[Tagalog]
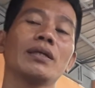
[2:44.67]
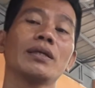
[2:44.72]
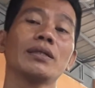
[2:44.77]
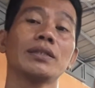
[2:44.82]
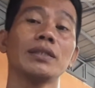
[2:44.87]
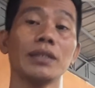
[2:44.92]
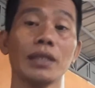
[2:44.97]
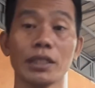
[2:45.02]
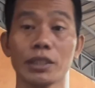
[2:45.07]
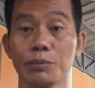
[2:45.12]

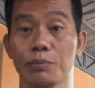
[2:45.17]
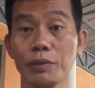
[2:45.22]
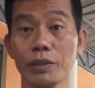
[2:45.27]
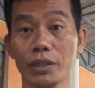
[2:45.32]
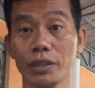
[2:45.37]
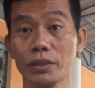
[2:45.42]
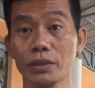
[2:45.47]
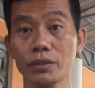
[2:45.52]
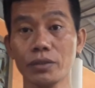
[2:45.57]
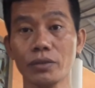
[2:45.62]
kasi
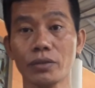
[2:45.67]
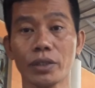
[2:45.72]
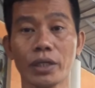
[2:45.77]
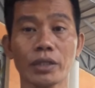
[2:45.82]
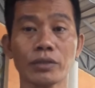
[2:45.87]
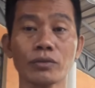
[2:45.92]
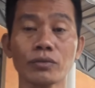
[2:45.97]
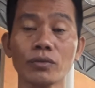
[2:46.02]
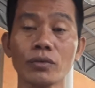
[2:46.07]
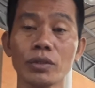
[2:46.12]
na-experience ko yun kaya
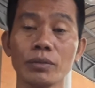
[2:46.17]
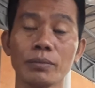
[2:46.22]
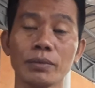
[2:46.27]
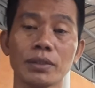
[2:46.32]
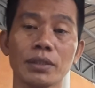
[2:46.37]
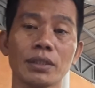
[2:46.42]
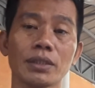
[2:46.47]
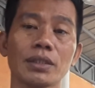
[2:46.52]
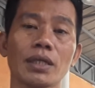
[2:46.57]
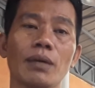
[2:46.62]
totoo naman
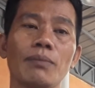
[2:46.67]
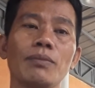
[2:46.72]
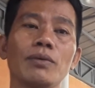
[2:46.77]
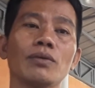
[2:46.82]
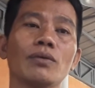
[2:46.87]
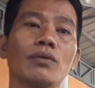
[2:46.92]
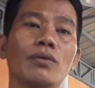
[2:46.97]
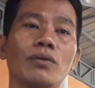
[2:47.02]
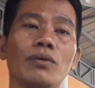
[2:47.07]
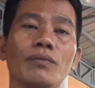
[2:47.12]
sinasabi
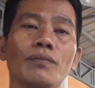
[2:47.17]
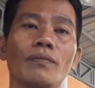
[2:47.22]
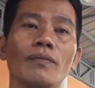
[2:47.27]
ko